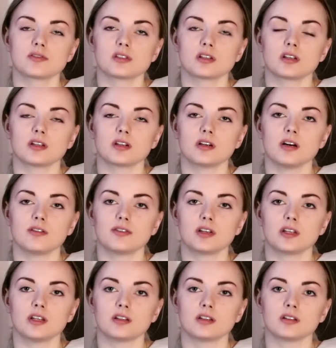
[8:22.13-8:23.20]
В странах
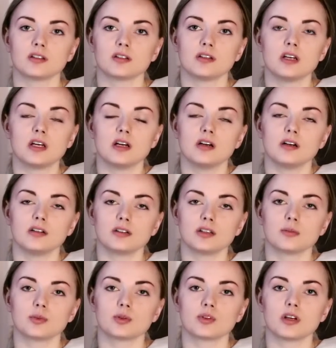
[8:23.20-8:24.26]
Африки
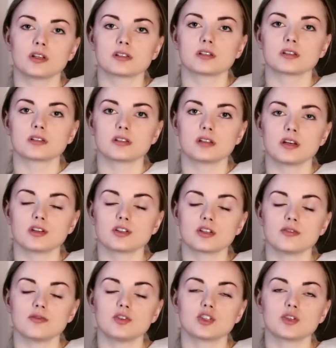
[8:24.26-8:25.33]
наблюдается
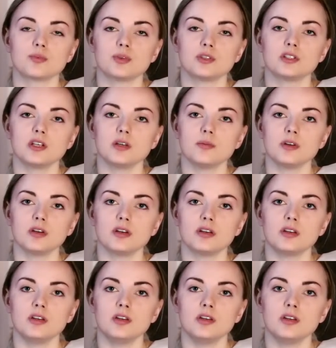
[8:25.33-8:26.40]
настоящая ВИЧ-эпидемия,
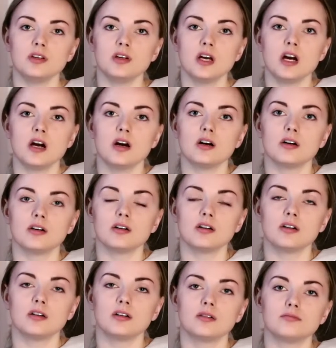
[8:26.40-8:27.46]
и
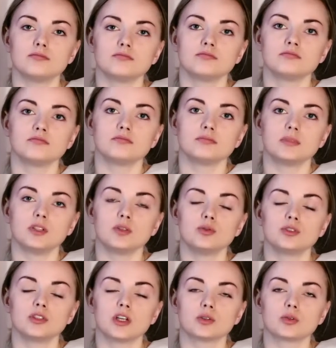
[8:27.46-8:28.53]
э,
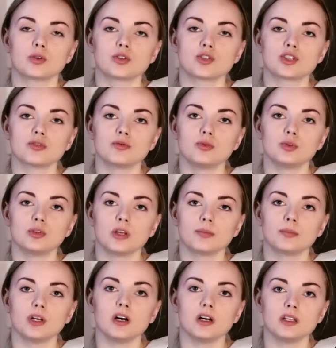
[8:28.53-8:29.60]
люди, которые живут
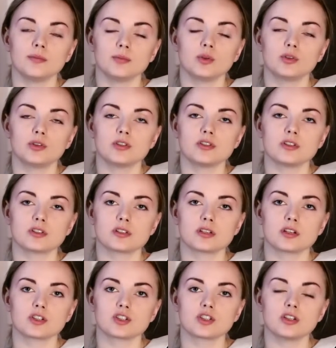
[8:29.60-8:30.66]
там, да, они, многие из них
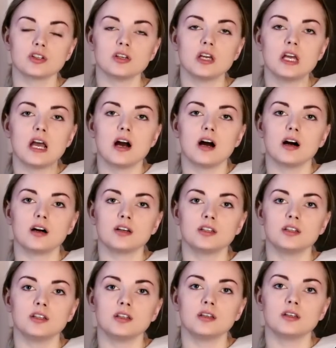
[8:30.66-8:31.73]
заражены,
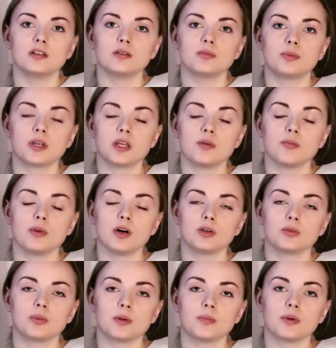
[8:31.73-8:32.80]
они
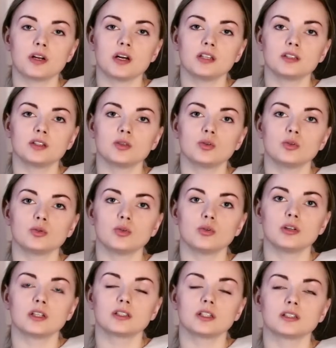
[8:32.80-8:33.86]
принимают препараты, но
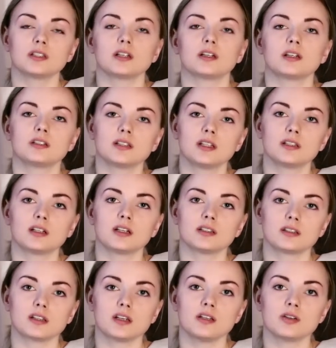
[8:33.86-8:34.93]
только тогда, когда это
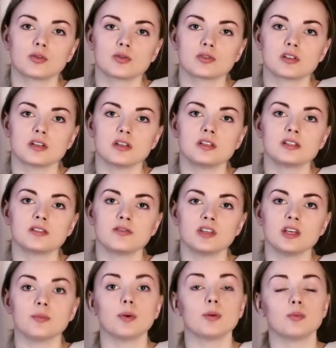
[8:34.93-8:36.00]
контролируется
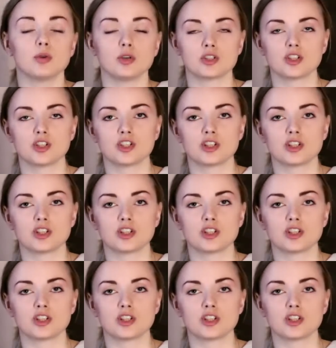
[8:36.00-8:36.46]
извне, по большей